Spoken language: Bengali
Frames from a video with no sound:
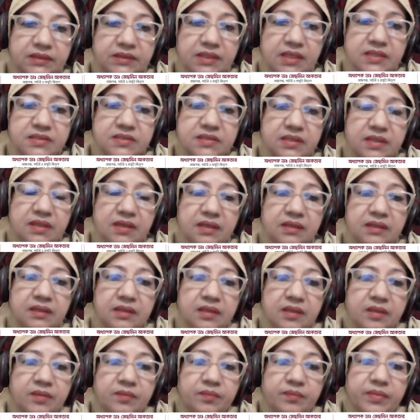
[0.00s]
তাছাড়া
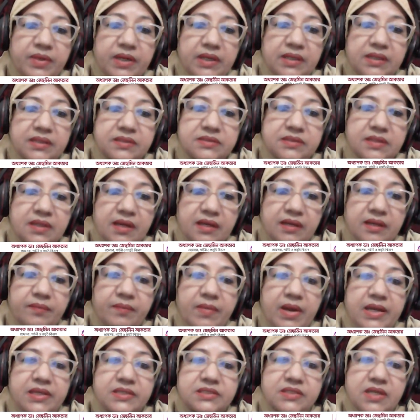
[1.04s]
প্রেগনেন্সির আগে
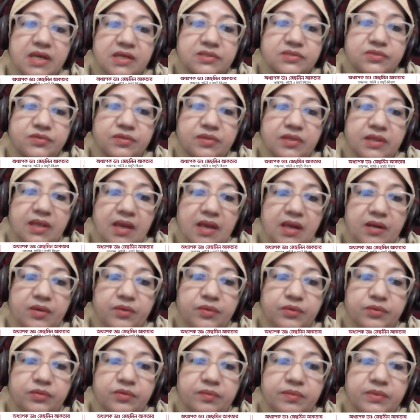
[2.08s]
মায়ের স্বাস্থ্যটা খেয়াল
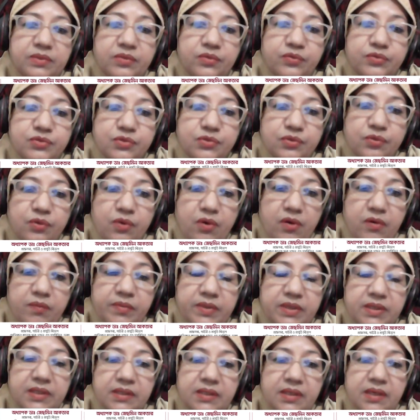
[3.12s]
করতে হবে যে ওজন কম
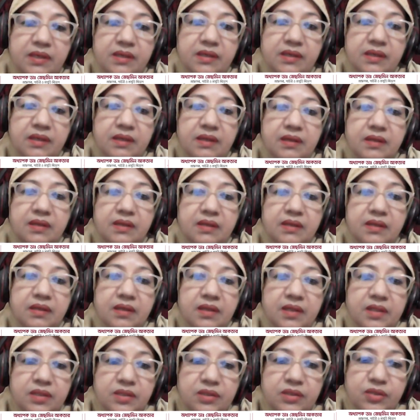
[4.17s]
কি না
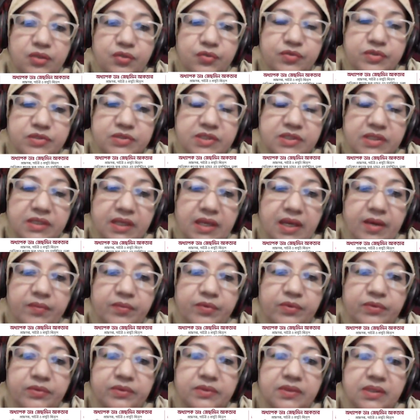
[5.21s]
নিউট্রিশন
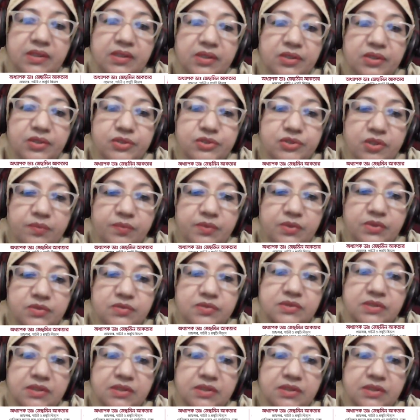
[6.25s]
কেমন সব কিছু